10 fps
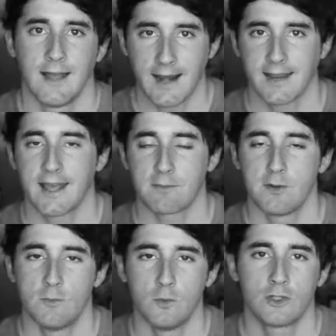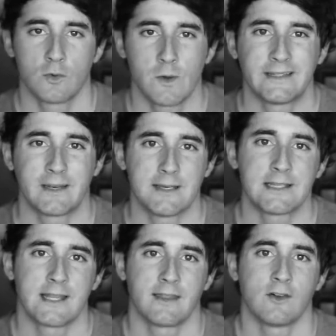Alguien que admiro mucho en una
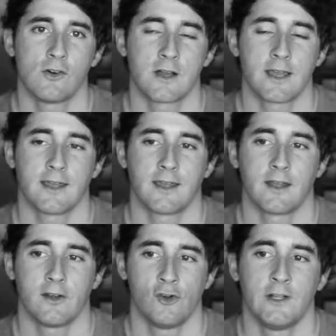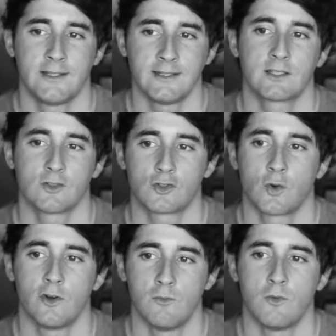entrevista dijo que no intentes
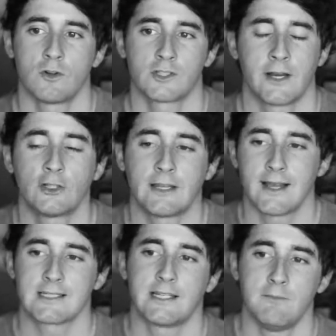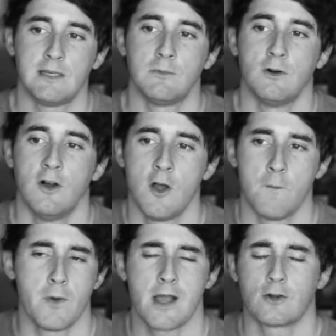construir un muro. O sea, no te digas a ti mismo,
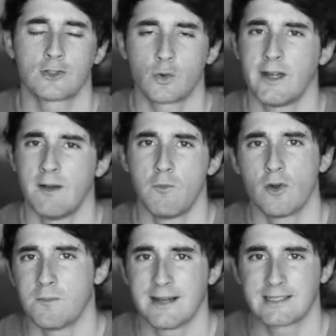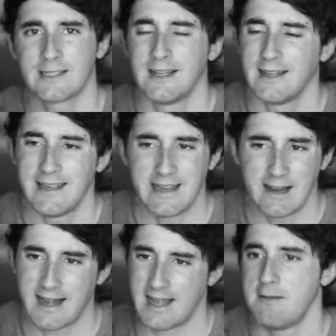voy a construir el muro más
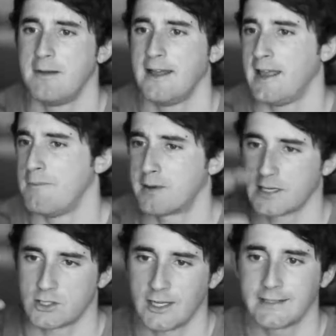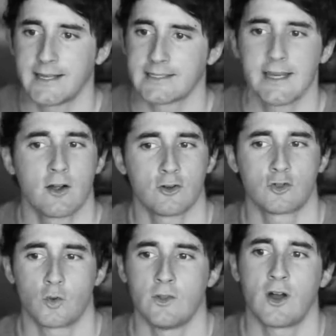increíble e impresionante que se haya
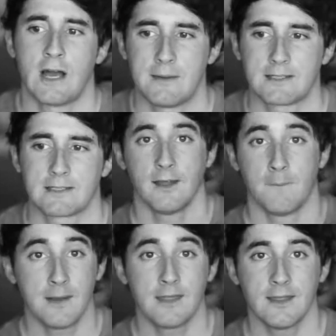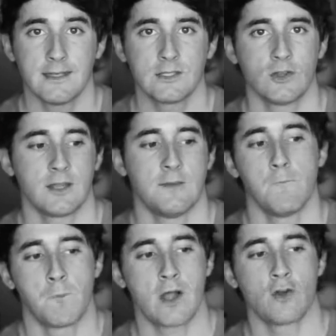construido jamás. En vez de eso, di,
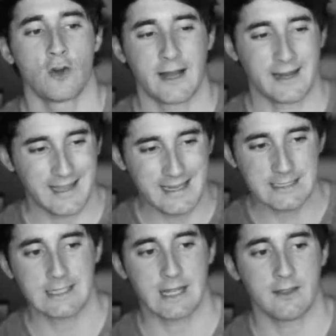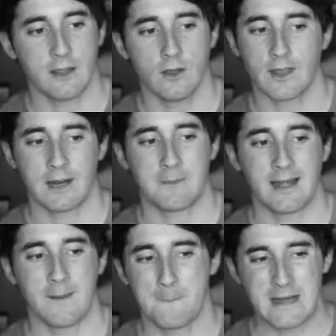voy a colocar este ladrillo de la
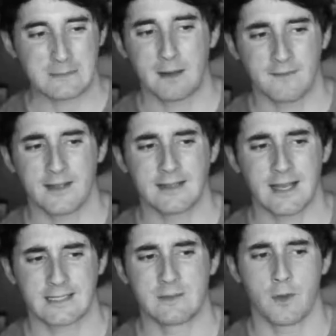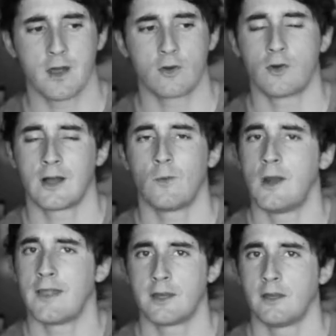manera más perfecta que se pueda colocar
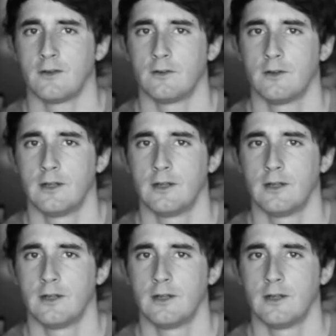un ladrillo.